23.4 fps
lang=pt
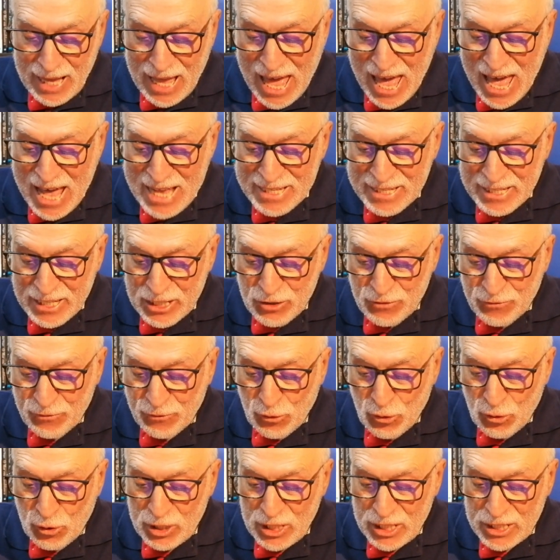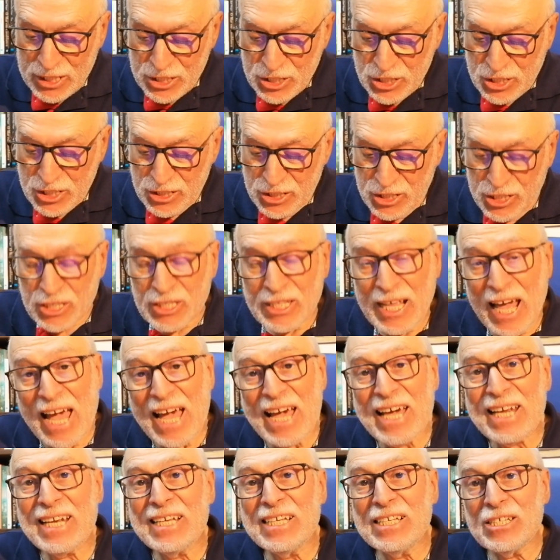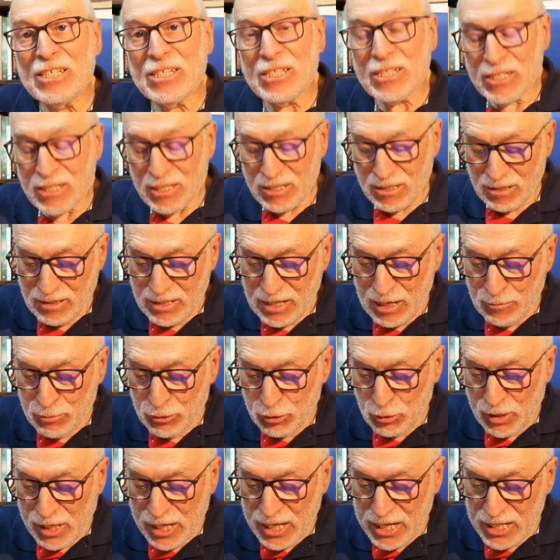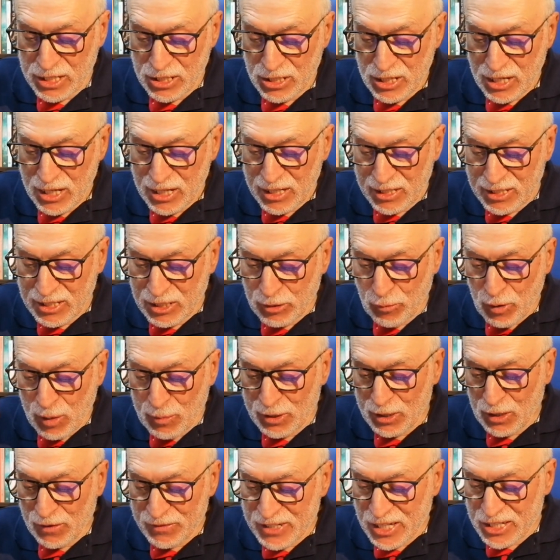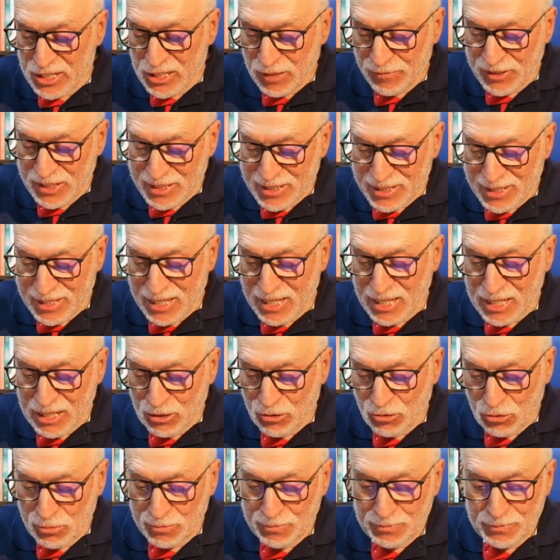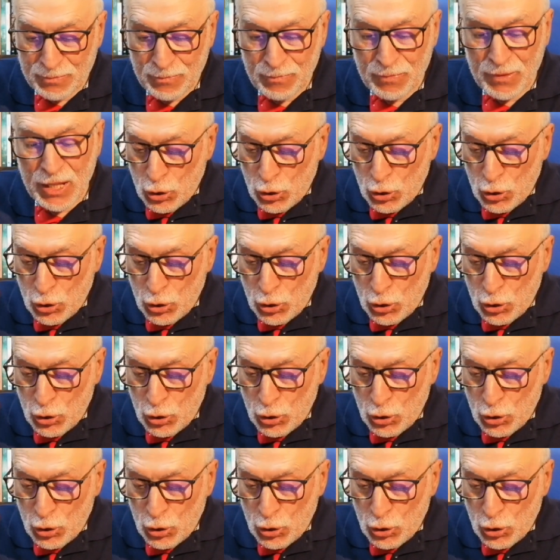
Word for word: essas folhas estéreis, em português, que saiu em 1925,